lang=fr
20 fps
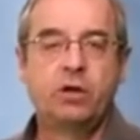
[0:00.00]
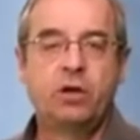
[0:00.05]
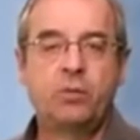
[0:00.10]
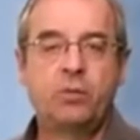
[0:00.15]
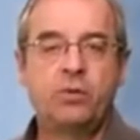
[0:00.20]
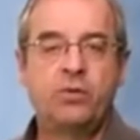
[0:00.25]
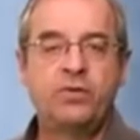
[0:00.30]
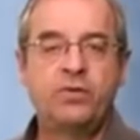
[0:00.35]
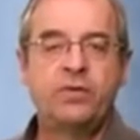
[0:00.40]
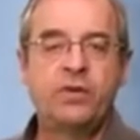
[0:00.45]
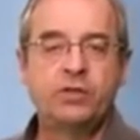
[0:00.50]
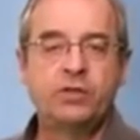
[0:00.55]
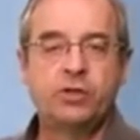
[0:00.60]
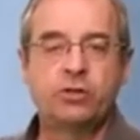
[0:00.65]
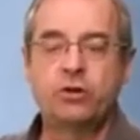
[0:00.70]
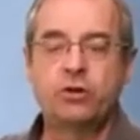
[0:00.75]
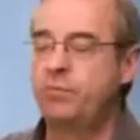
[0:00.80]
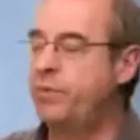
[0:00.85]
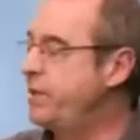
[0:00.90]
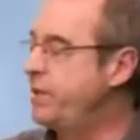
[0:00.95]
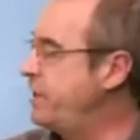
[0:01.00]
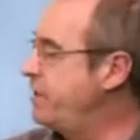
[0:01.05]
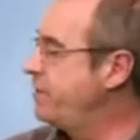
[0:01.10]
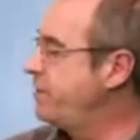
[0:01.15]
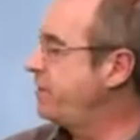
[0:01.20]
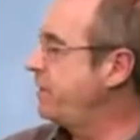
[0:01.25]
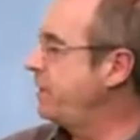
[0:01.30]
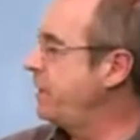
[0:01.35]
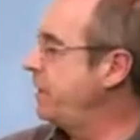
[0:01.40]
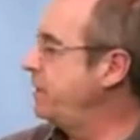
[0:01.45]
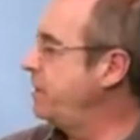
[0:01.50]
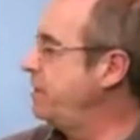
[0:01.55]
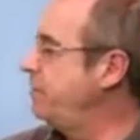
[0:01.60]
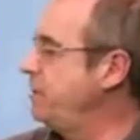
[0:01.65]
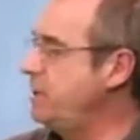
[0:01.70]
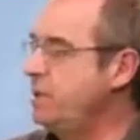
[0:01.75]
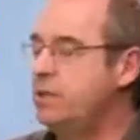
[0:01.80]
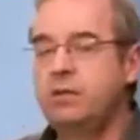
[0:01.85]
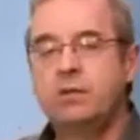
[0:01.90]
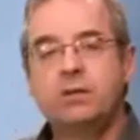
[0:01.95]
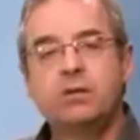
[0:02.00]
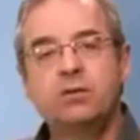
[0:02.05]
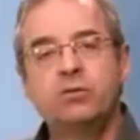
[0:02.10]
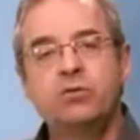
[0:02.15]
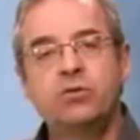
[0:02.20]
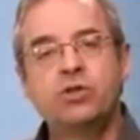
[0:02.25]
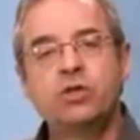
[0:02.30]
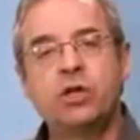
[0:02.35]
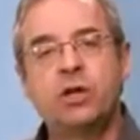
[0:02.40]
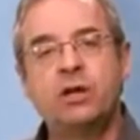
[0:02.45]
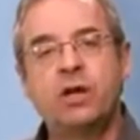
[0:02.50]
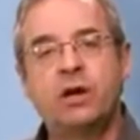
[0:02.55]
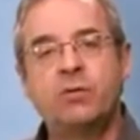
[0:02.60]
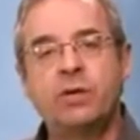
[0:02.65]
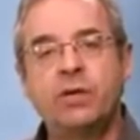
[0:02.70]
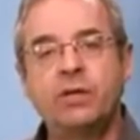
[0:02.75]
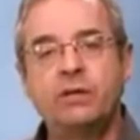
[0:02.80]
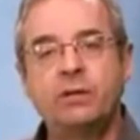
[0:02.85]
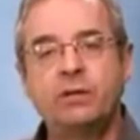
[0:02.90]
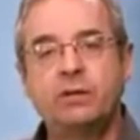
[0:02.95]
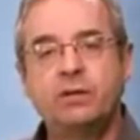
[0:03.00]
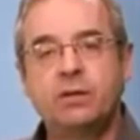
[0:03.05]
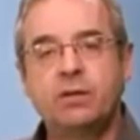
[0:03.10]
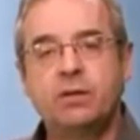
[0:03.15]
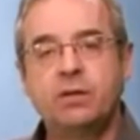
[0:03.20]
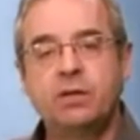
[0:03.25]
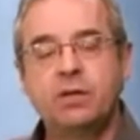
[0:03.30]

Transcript: comme le disait John Romanes, un ami de Charles Darwin,